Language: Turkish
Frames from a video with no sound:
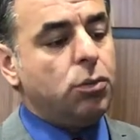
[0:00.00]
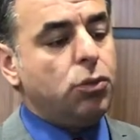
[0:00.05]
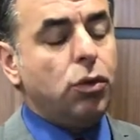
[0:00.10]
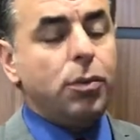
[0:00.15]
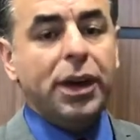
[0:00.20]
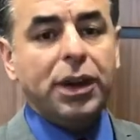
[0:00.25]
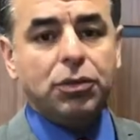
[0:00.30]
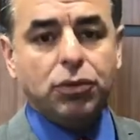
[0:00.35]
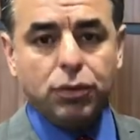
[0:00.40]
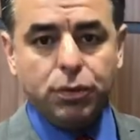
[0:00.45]
Bu
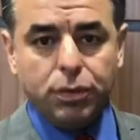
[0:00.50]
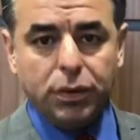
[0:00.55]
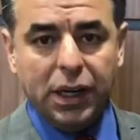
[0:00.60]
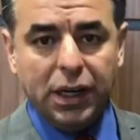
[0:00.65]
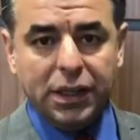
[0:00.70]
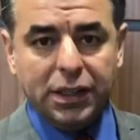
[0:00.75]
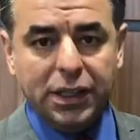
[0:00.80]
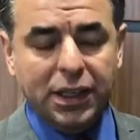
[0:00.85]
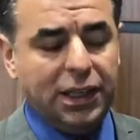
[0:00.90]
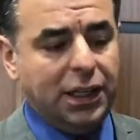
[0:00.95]

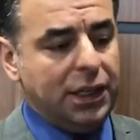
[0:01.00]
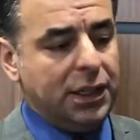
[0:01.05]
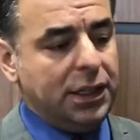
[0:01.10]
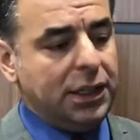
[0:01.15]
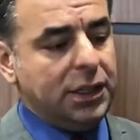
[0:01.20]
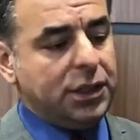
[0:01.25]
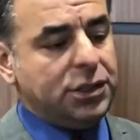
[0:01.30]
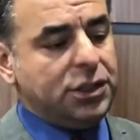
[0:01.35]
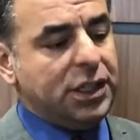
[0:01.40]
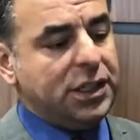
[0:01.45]
mektuplarda
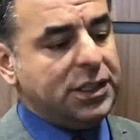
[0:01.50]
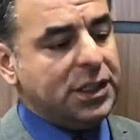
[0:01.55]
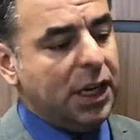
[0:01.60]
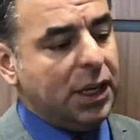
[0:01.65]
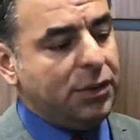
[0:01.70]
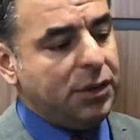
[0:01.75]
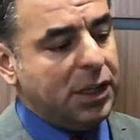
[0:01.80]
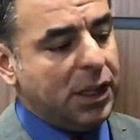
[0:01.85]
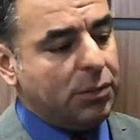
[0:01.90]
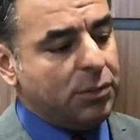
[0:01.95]

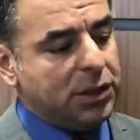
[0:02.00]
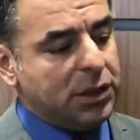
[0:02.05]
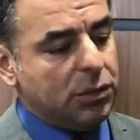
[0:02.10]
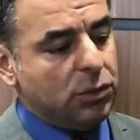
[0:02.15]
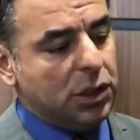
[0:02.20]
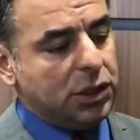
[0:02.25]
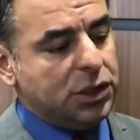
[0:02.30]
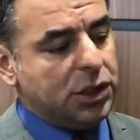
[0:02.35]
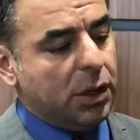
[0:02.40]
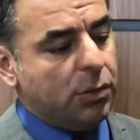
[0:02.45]
cezaevinden bize
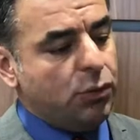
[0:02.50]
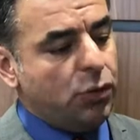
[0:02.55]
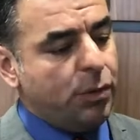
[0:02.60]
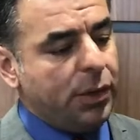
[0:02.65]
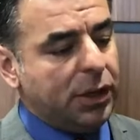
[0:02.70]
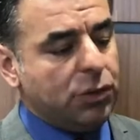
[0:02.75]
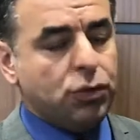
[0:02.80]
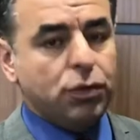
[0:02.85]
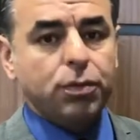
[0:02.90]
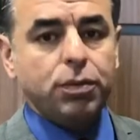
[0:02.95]
ulaşan bu
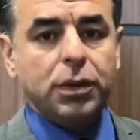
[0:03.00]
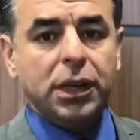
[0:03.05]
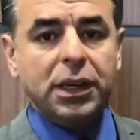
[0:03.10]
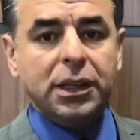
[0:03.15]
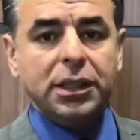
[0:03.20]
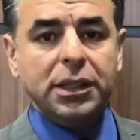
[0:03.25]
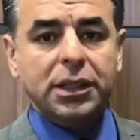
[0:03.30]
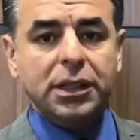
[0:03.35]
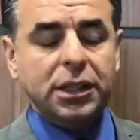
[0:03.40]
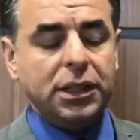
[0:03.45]

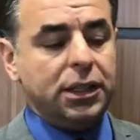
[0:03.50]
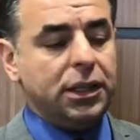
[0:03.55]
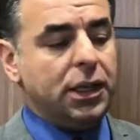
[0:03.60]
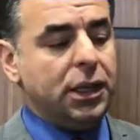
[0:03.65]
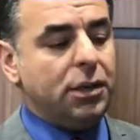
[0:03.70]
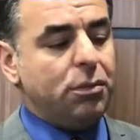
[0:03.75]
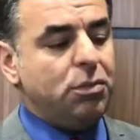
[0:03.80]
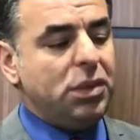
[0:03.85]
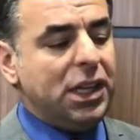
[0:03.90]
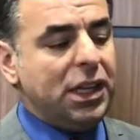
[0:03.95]
mektuplardaki
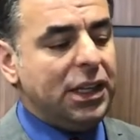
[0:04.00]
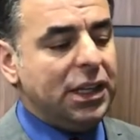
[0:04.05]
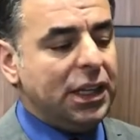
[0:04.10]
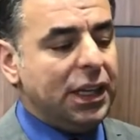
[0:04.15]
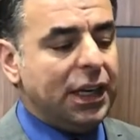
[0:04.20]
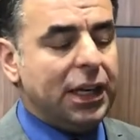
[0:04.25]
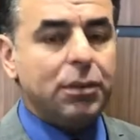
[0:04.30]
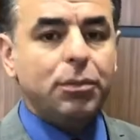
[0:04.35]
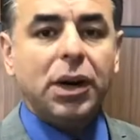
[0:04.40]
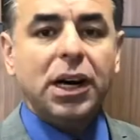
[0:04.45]

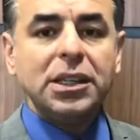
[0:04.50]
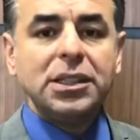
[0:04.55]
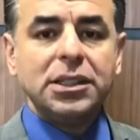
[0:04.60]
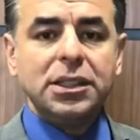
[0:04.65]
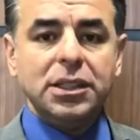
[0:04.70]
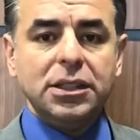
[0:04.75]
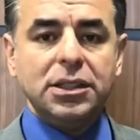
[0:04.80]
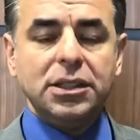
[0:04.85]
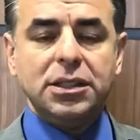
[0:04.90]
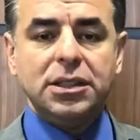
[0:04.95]
bilgilere
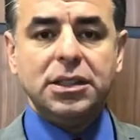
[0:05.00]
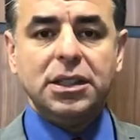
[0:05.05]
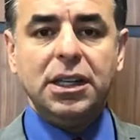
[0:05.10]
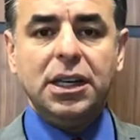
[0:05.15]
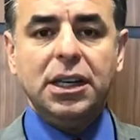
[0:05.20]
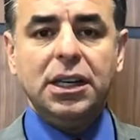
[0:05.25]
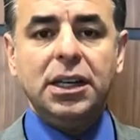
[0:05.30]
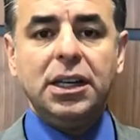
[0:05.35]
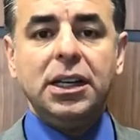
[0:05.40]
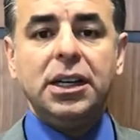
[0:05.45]

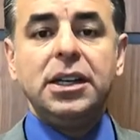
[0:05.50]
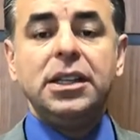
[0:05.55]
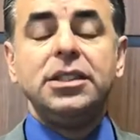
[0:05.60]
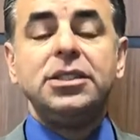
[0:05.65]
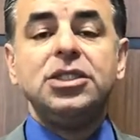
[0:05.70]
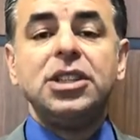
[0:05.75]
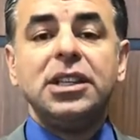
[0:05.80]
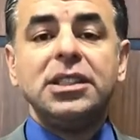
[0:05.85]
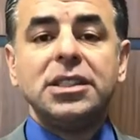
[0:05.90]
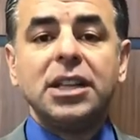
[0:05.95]
baktığınızda
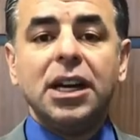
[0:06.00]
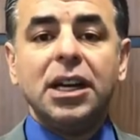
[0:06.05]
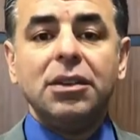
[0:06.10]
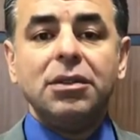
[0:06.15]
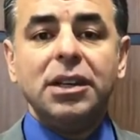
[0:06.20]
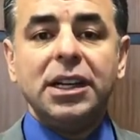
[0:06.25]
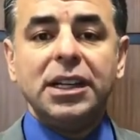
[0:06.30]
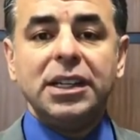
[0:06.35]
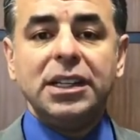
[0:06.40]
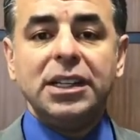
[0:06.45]

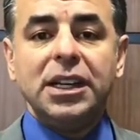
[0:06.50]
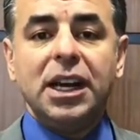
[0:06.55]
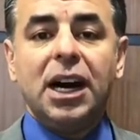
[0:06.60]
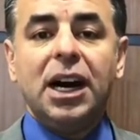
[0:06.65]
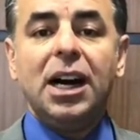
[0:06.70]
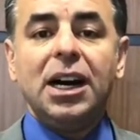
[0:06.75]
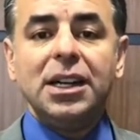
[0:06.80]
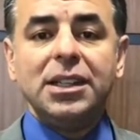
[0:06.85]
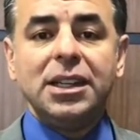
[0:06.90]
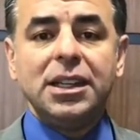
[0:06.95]
cezaevlerinin
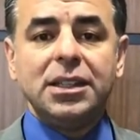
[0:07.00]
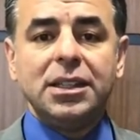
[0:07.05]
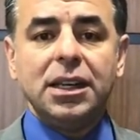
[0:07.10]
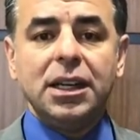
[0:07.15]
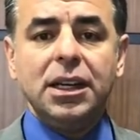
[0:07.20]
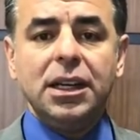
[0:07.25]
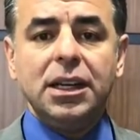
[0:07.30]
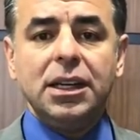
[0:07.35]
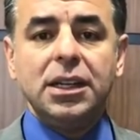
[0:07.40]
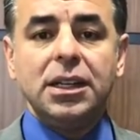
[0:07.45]

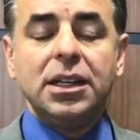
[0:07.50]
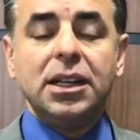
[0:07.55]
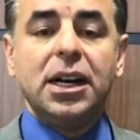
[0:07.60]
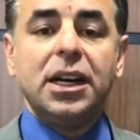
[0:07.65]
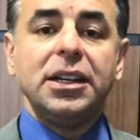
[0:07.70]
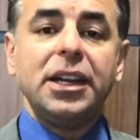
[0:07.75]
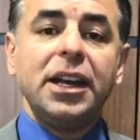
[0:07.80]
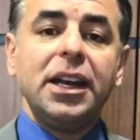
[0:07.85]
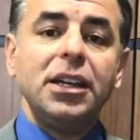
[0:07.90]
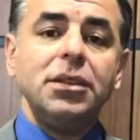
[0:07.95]
adeta
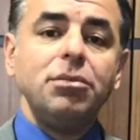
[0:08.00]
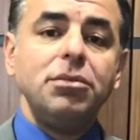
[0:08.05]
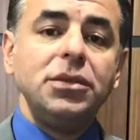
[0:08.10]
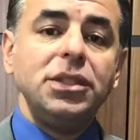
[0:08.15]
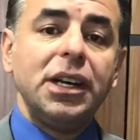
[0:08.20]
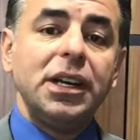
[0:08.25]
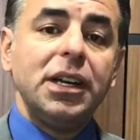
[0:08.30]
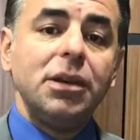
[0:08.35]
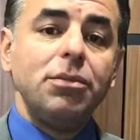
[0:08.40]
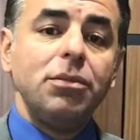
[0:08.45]
kanayan
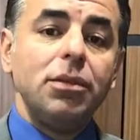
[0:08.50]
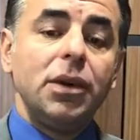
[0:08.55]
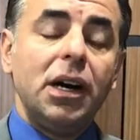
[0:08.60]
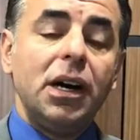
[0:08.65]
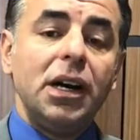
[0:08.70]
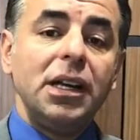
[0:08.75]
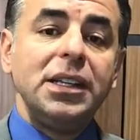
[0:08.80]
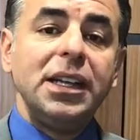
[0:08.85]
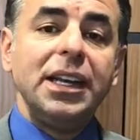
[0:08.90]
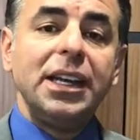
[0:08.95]
yara
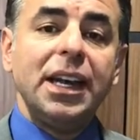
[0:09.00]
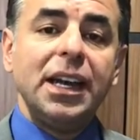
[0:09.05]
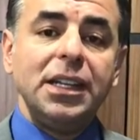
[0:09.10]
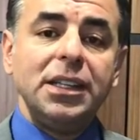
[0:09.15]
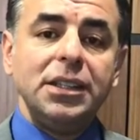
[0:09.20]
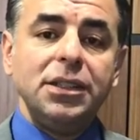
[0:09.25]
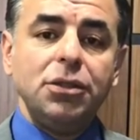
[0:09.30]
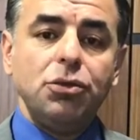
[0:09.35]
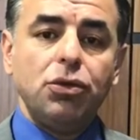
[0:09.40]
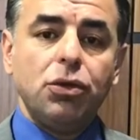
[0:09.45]
haline
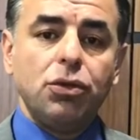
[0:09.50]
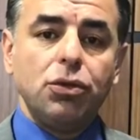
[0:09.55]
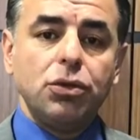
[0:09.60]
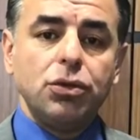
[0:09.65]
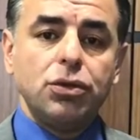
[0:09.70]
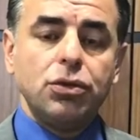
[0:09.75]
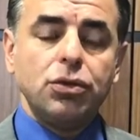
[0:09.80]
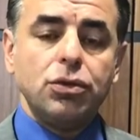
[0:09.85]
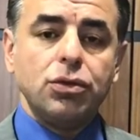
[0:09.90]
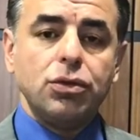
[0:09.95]
geldiğini
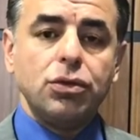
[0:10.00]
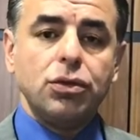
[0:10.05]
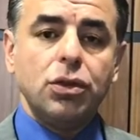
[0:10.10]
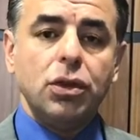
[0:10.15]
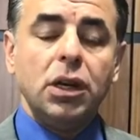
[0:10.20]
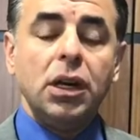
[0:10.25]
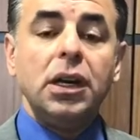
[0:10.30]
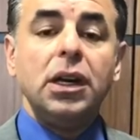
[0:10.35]
görüyorsunuz.